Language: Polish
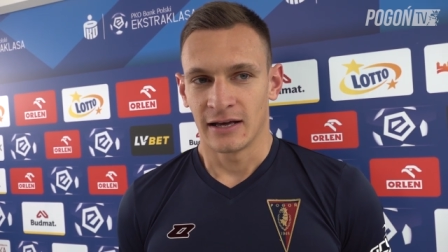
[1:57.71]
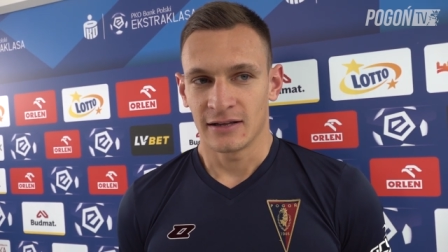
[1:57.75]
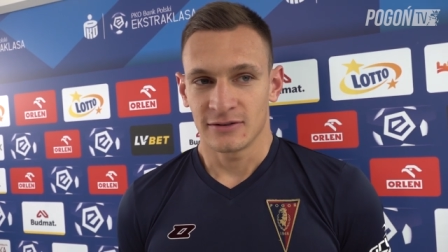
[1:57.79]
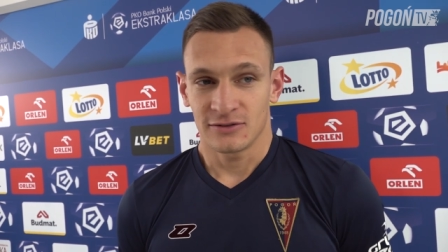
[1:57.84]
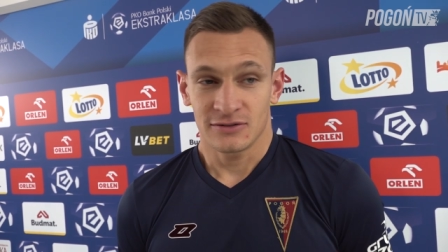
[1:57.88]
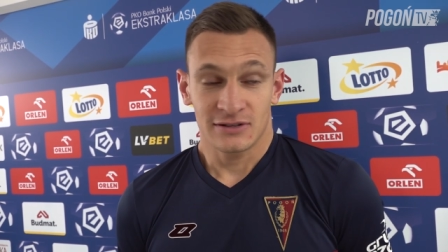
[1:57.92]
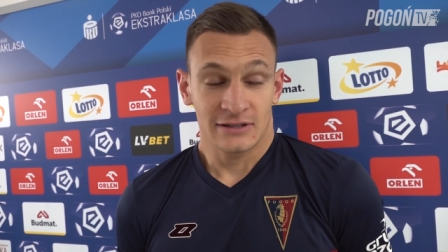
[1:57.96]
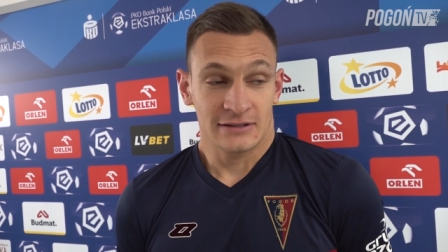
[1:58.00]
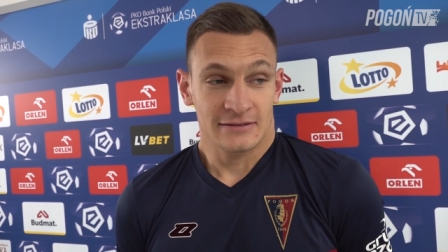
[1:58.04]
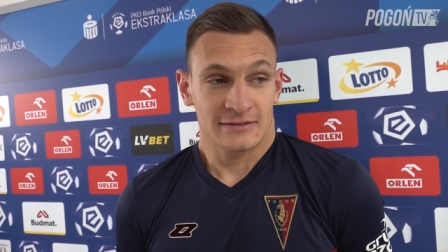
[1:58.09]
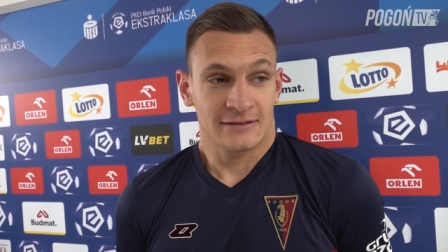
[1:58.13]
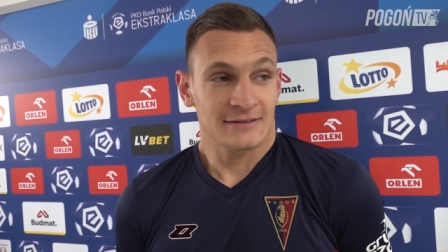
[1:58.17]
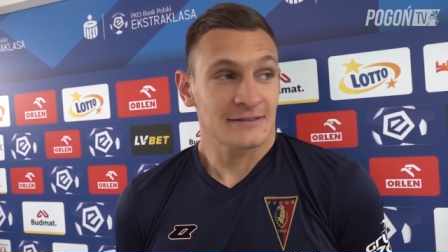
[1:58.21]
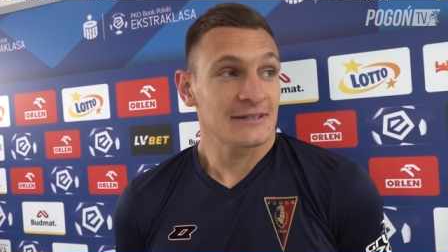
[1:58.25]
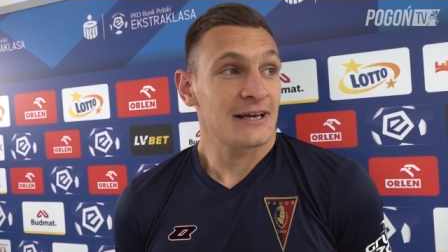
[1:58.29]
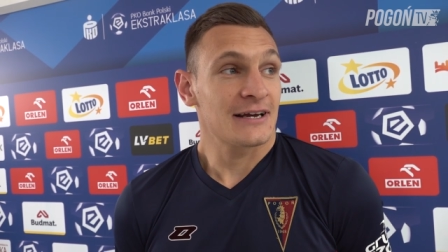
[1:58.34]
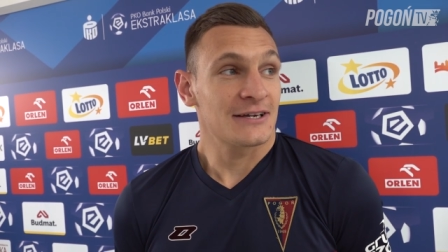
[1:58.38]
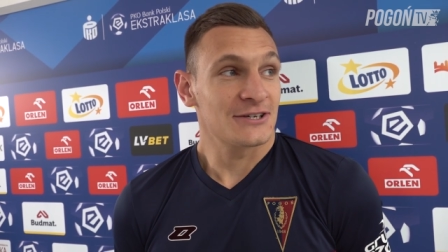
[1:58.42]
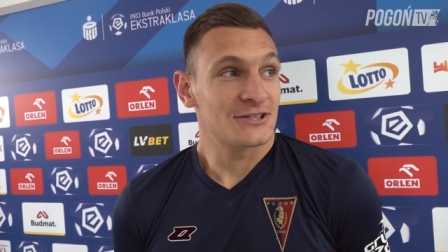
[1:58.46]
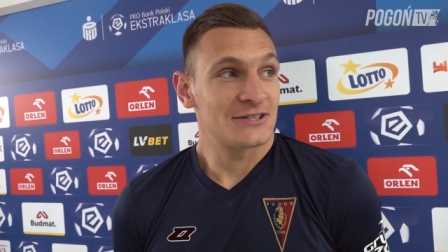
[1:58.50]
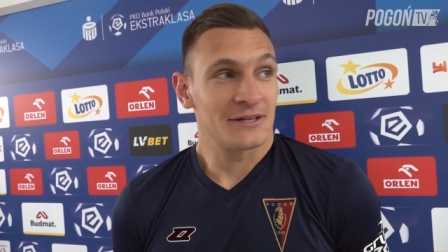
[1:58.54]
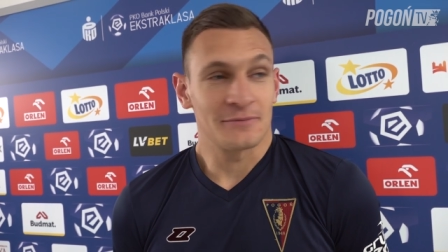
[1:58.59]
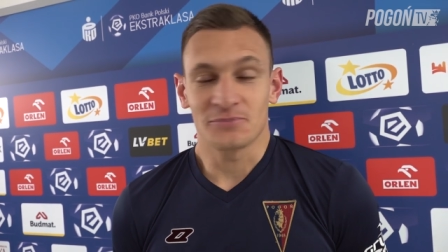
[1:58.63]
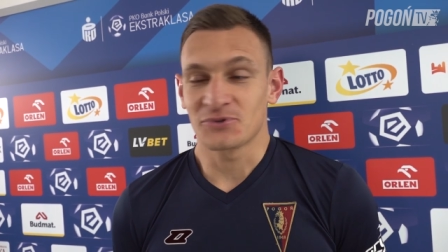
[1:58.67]
No,
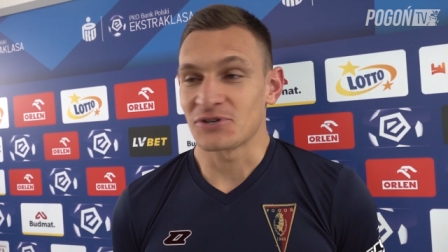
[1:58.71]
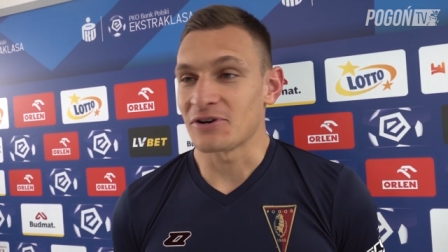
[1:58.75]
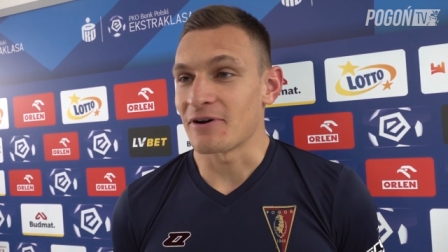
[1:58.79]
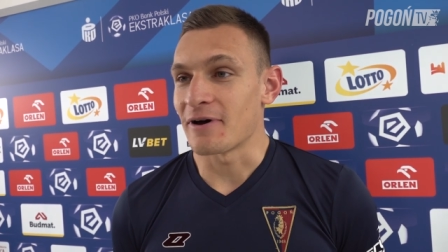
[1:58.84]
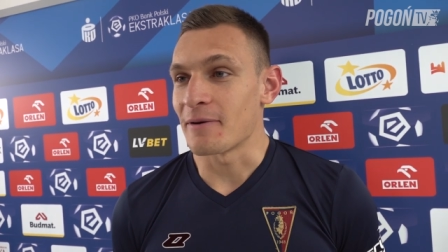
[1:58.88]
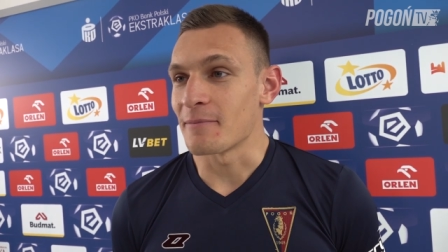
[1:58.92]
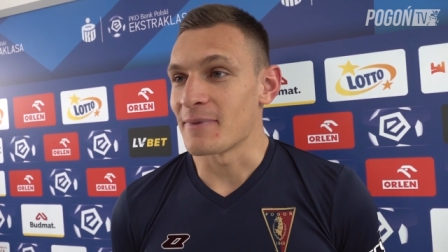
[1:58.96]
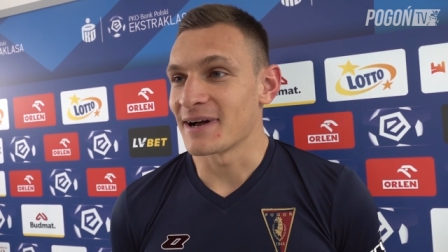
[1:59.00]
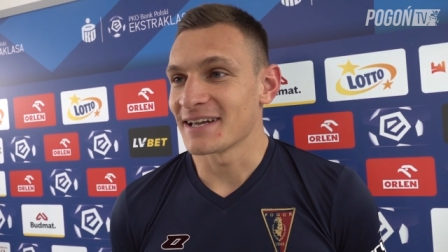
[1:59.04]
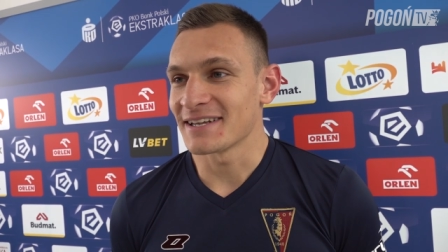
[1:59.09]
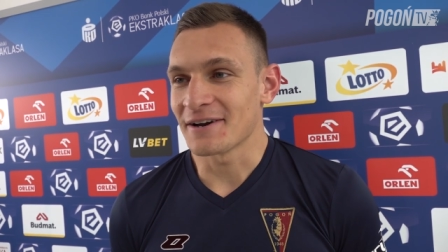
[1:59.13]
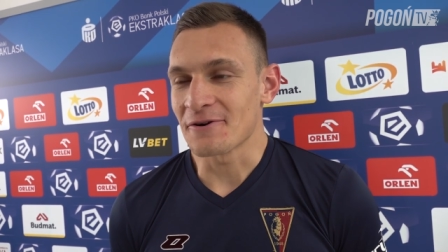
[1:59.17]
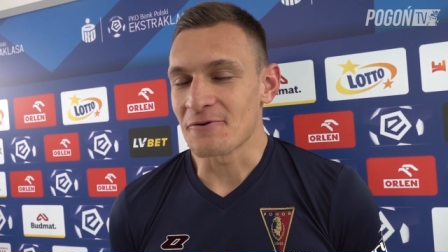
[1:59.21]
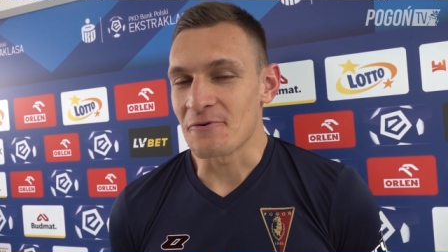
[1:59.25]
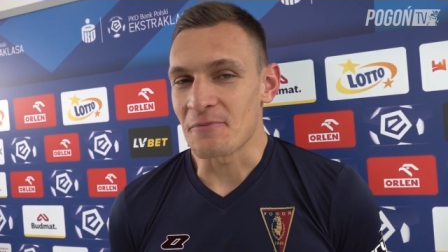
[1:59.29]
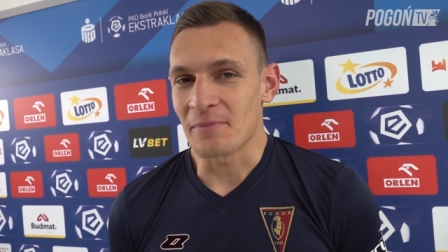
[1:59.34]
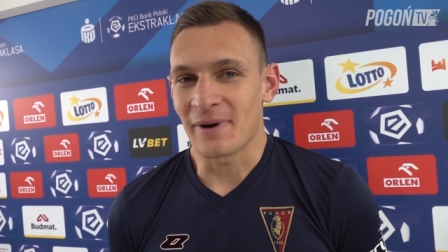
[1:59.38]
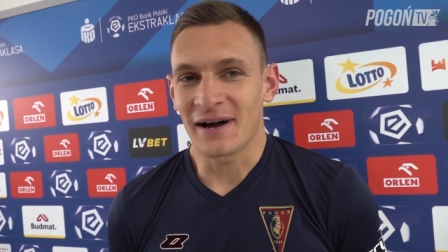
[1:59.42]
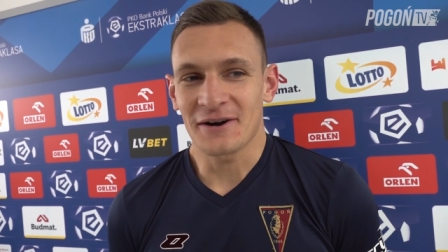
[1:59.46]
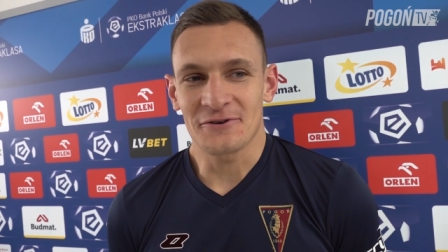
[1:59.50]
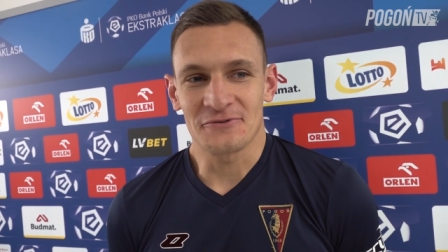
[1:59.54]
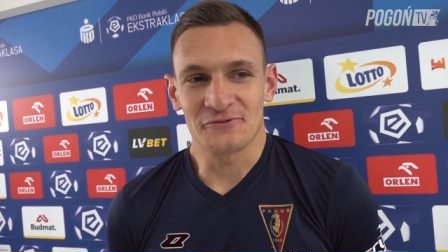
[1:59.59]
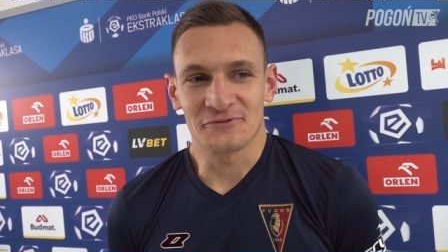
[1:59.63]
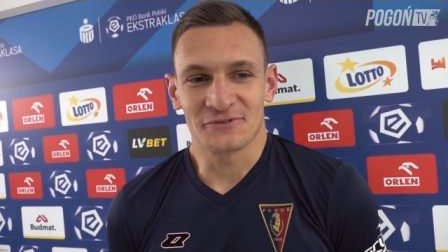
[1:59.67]
jakieś tam przełamania
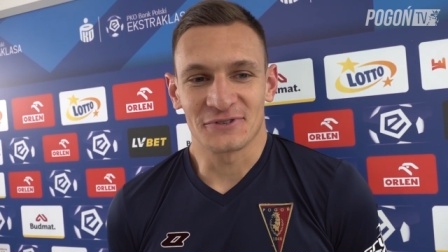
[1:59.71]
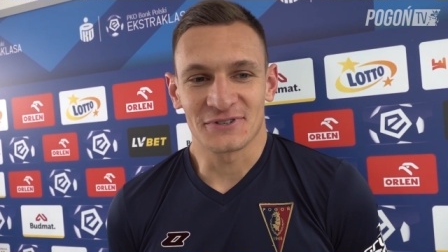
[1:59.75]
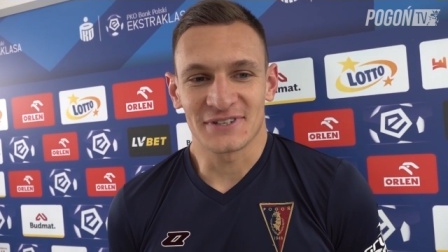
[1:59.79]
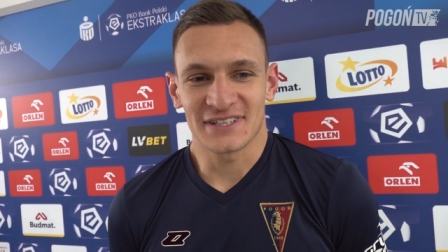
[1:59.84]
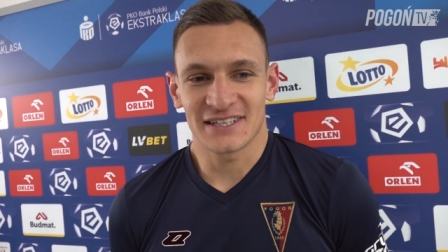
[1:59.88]
chłopaków to